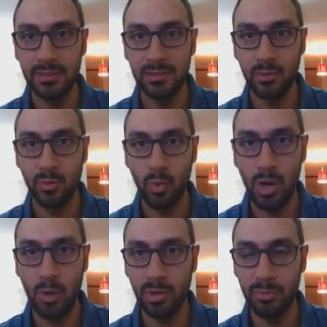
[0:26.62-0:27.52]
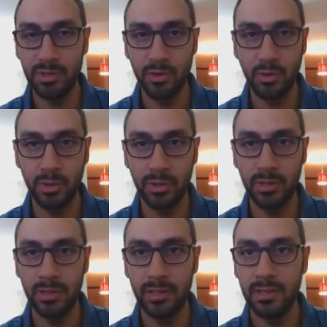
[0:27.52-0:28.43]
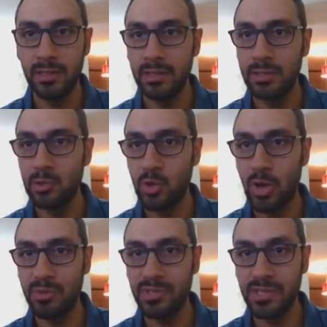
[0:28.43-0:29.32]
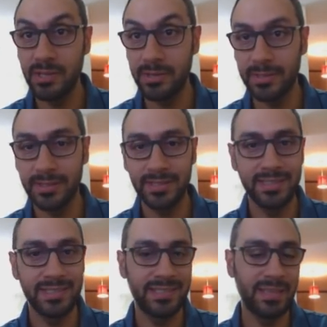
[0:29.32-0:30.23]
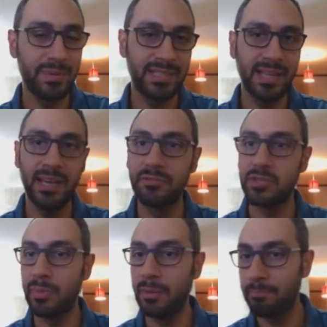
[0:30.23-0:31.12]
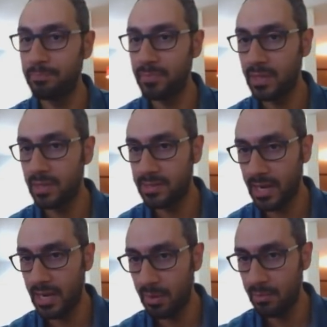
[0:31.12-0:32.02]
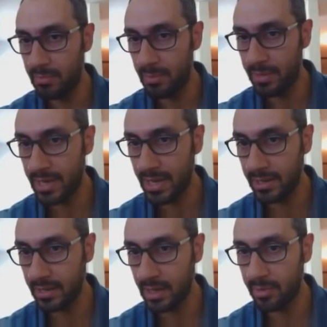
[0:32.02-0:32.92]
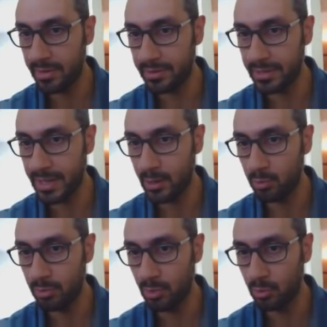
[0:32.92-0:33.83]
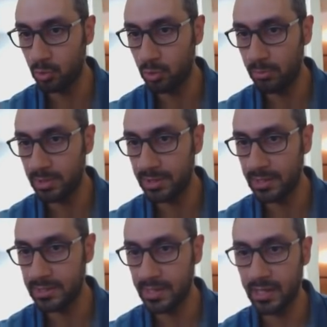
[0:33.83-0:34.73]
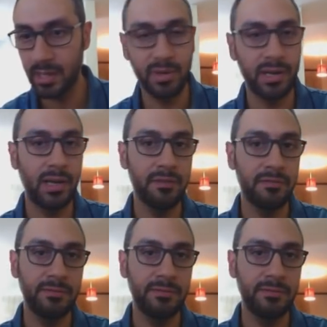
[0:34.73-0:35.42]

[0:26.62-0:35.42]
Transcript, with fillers: واو للبيتكوين شو عم يصير 7000 شباب هسه لهلا ما مبين اي خبر دخلوا بالموضوع ما طلع هسه اي خبر لايف